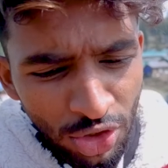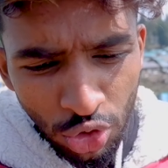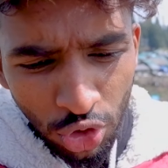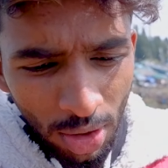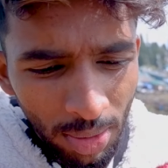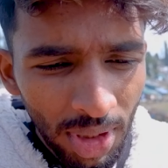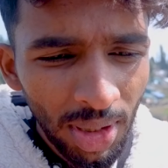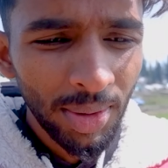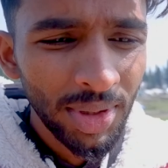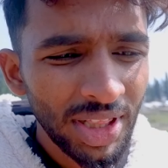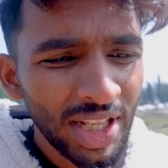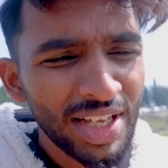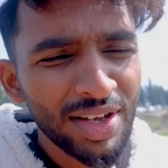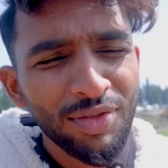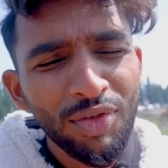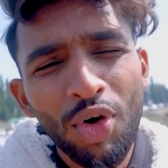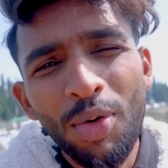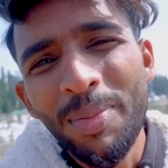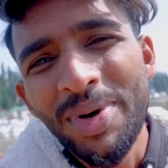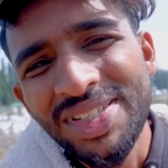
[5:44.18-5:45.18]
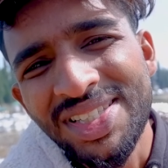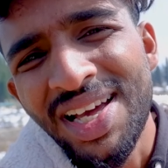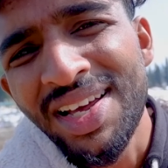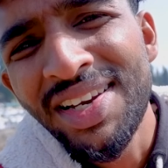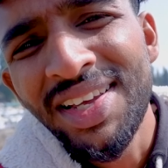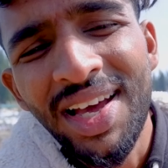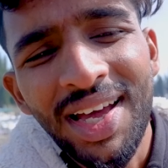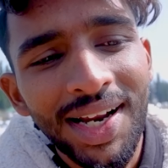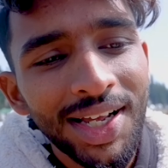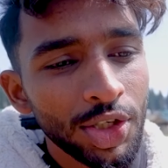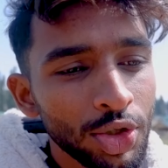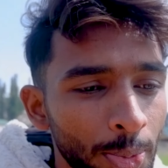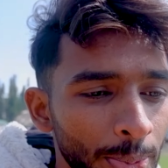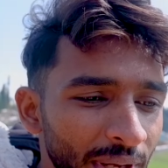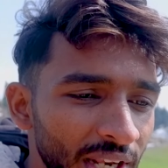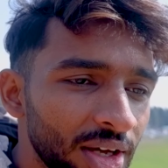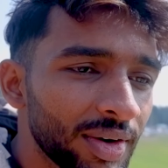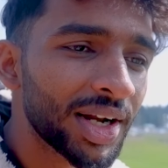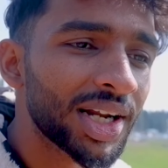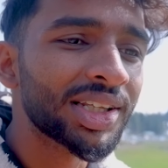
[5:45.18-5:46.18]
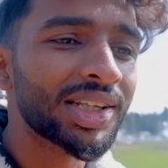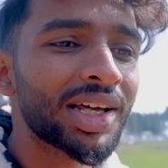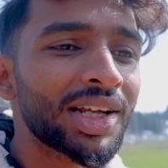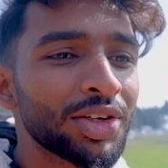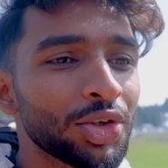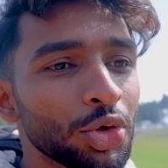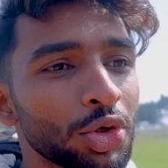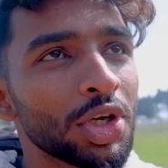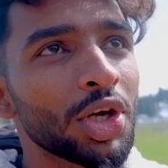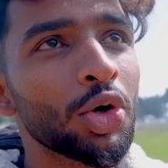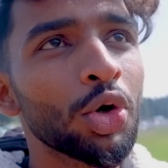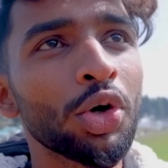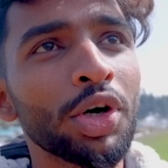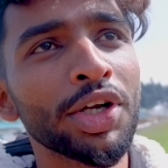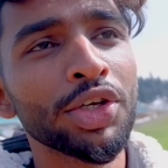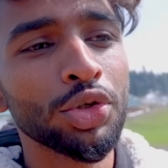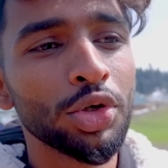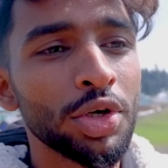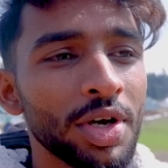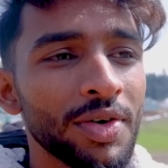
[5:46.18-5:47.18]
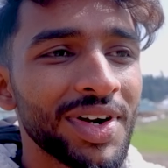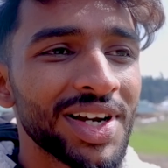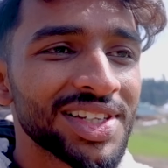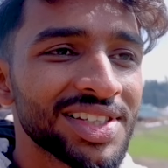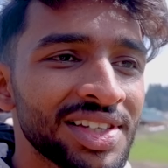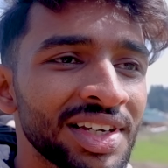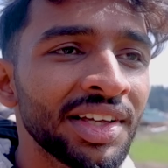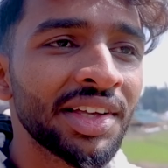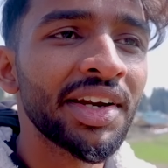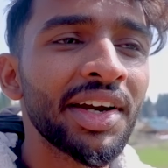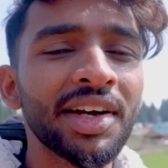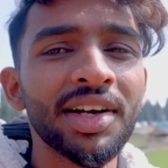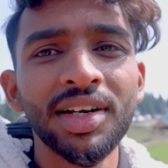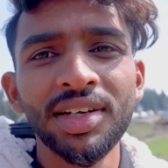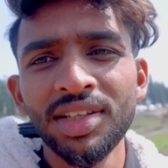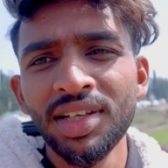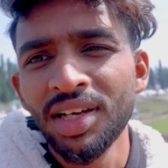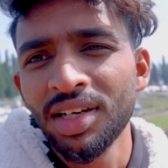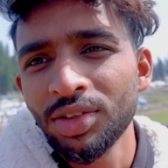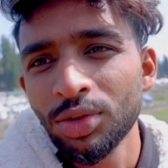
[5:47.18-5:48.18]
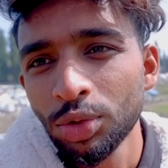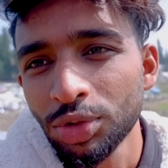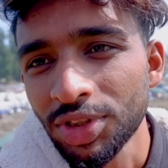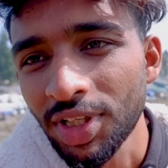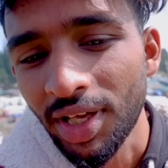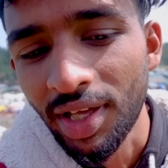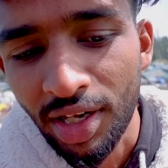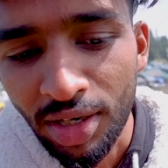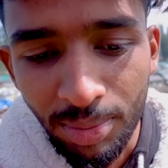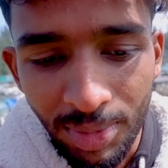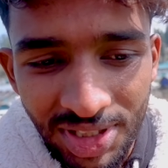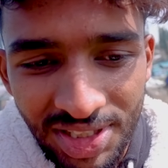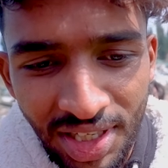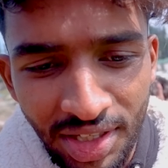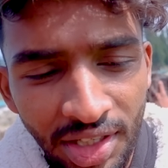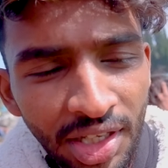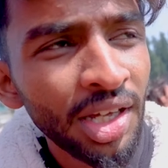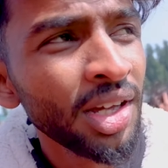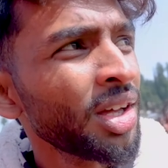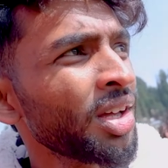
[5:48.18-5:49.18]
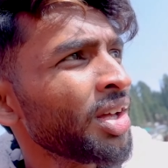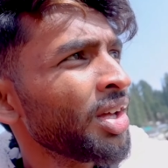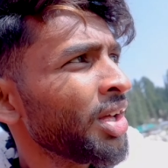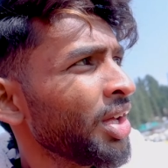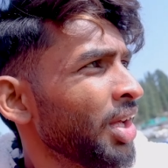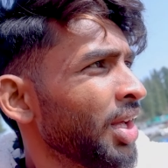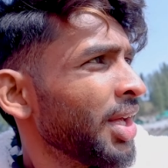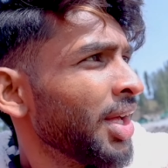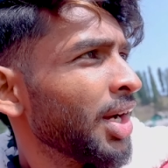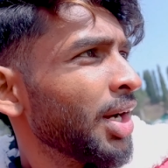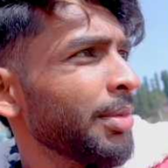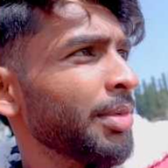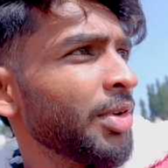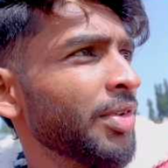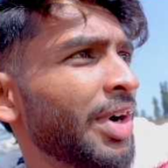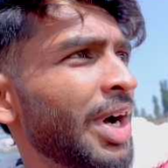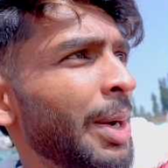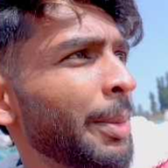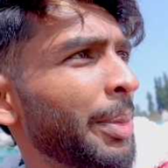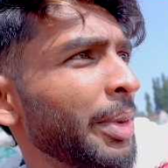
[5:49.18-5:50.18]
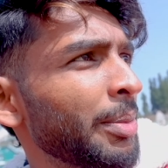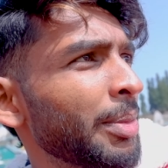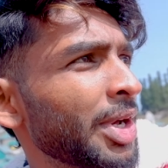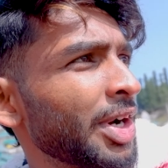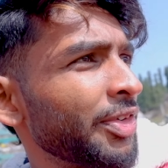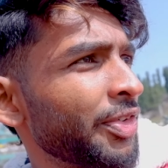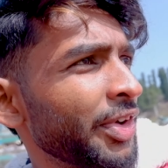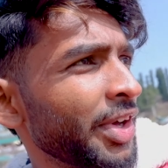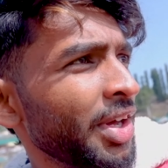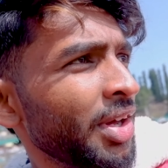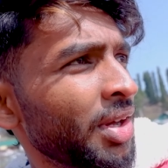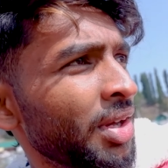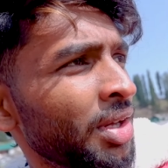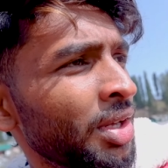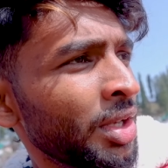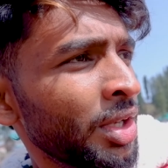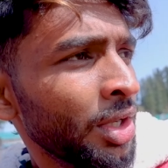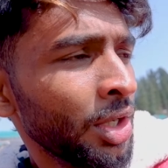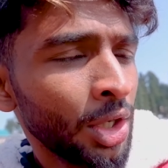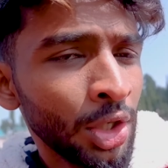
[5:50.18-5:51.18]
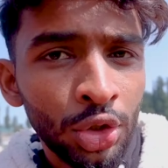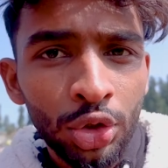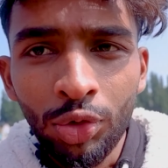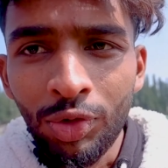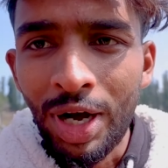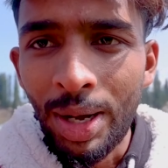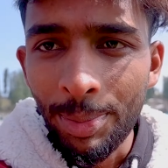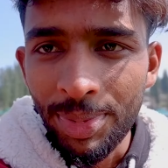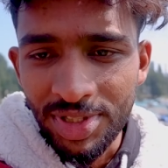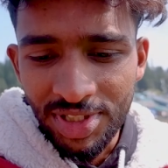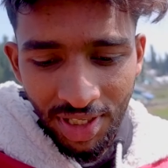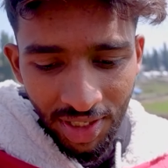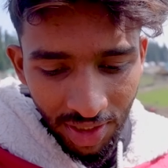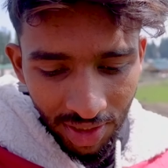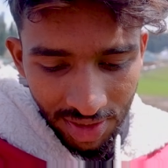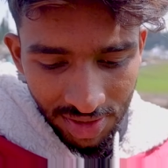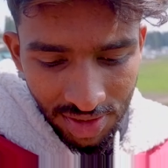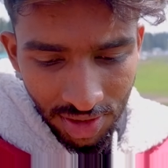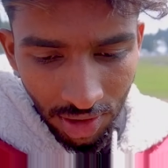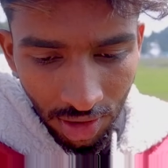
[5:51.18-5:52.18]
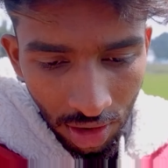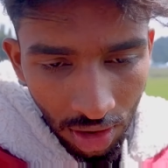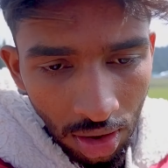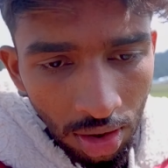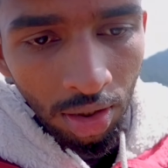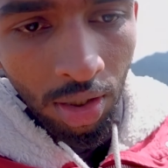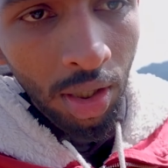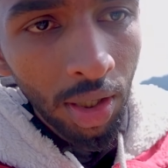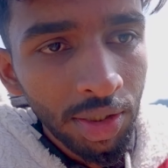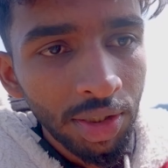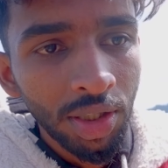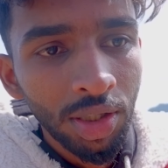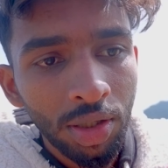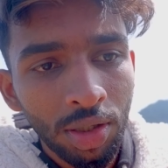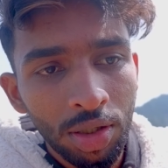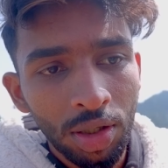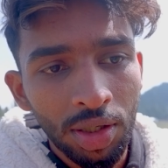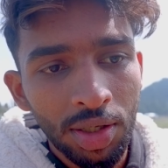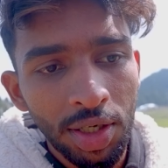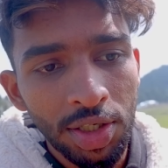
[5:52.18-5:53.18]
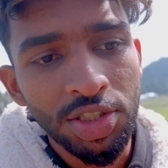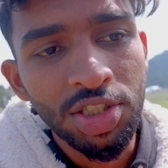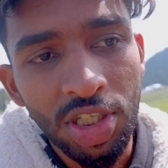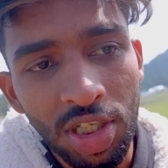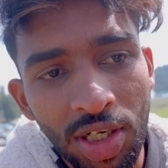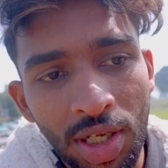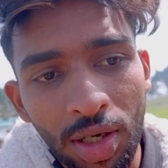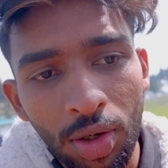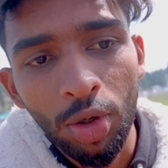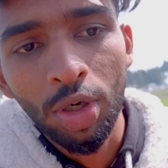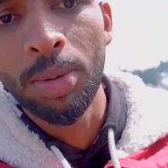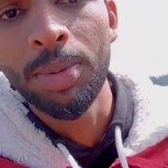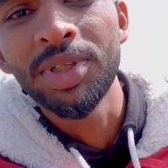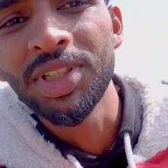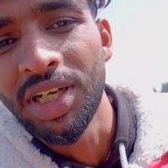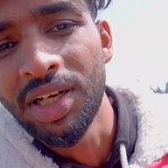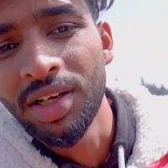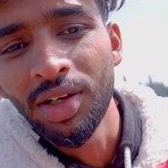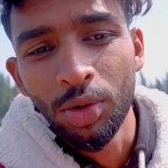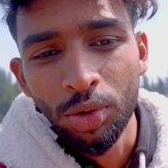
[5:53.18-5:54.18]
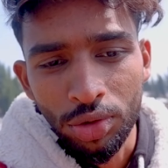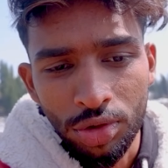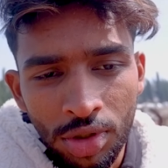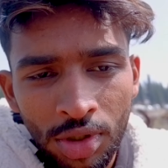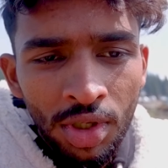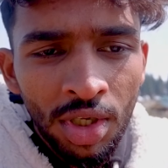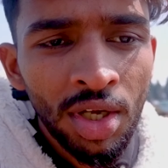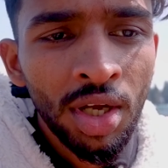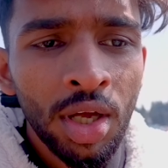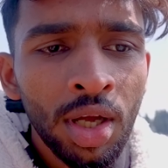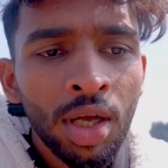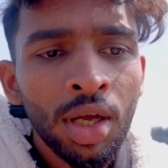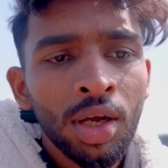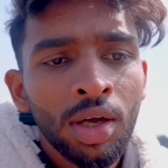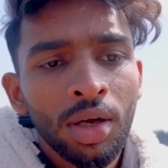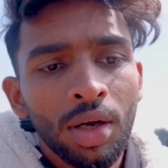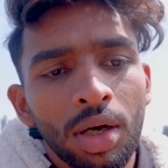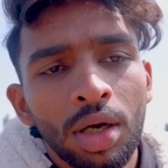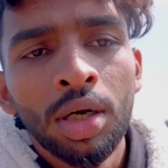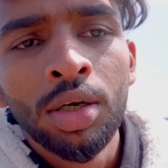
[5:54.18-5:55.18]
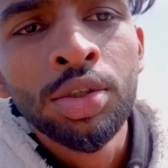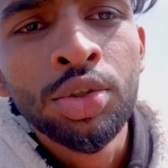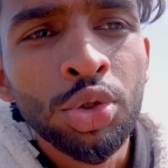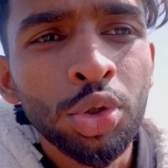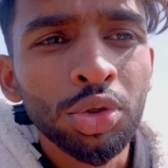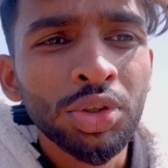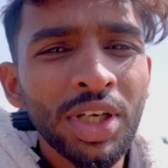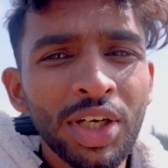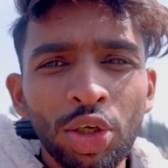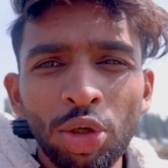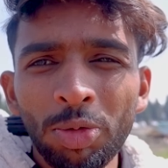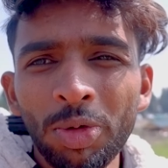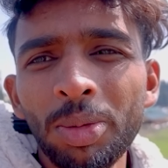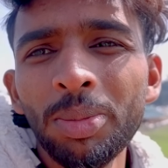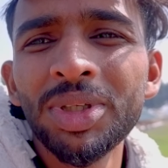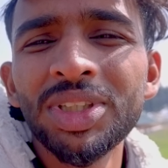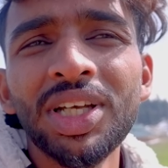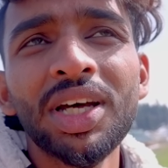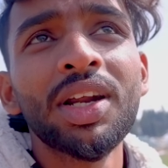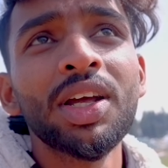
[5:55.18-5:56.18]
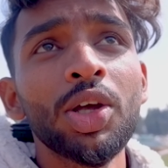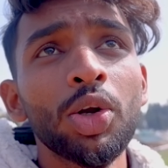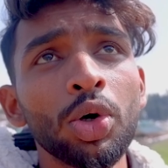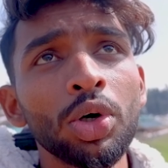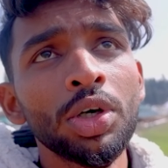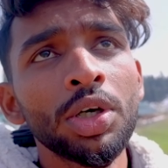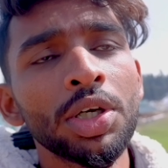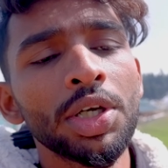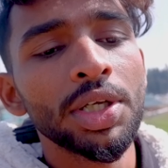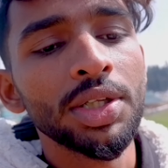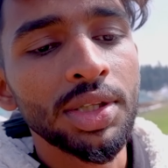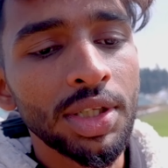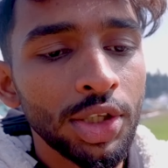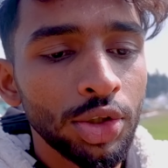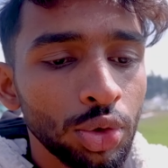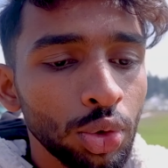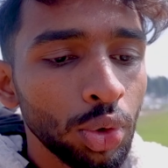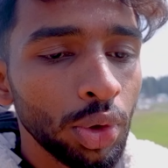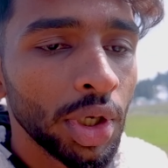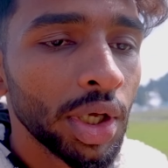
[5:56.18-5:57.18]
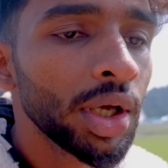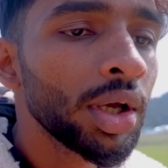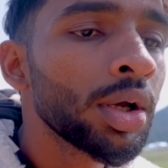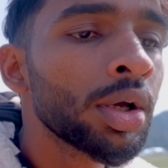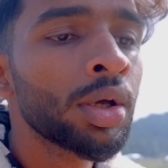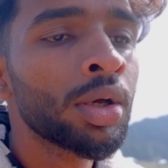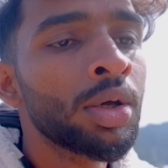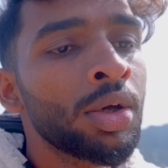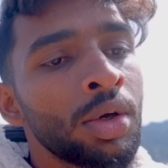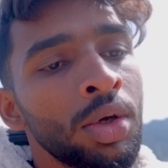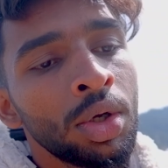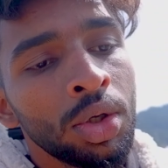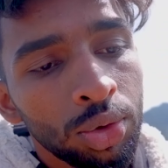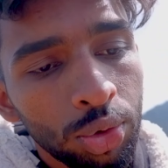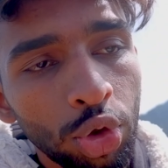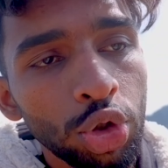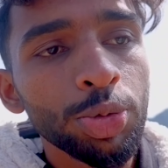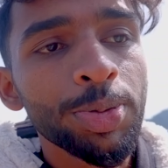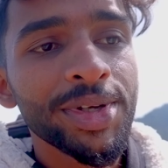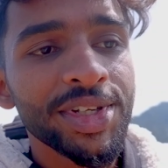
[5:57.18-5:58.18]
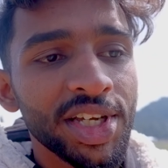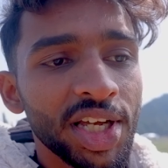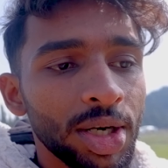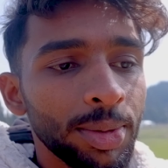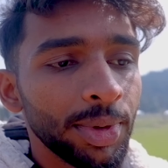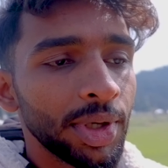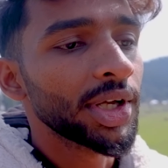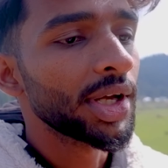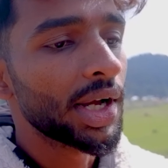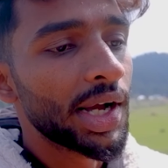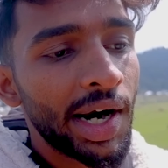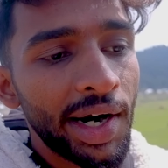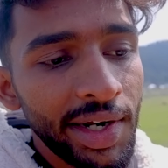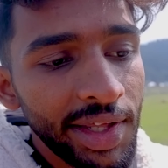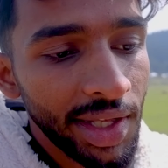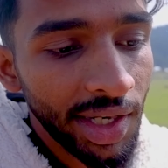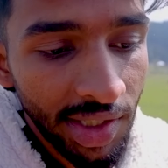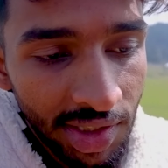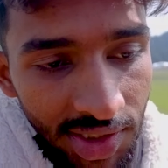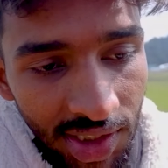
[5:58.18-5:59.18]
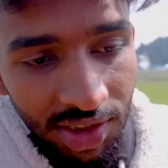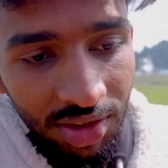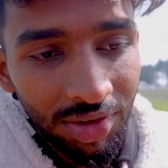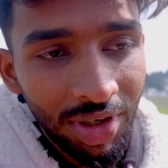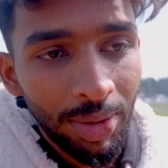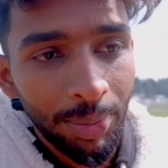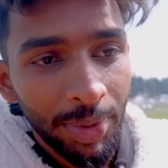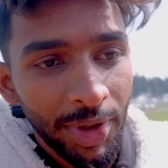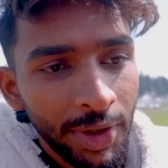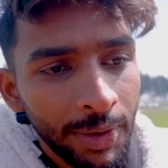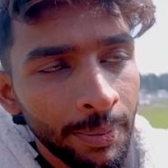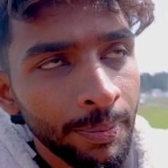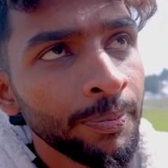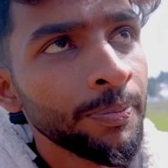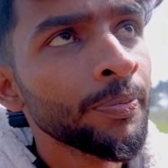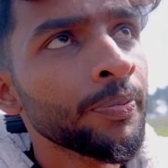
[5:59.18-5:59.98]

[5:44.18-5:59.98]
थक चुका मतलब इतना वो मज़ा नहीं आ रहा है जो पहले वाला था क्योंकि लोगों ने जो ये वाला सीन क्रिएट कर दिया ना तो उसके कारण मज़ा नहीं है अभी वहाँ पे बर्फ़ है तो वहाँ पे जाने का सीन है आई थिंक खच्चरिया घोड़े पे जाएंगे कुछ चौदह किलोमीटर बता रहे हैं इतना दूर है उस पर जाना पड़ेगा गाड़ी या नहीं जाती वहाँ पे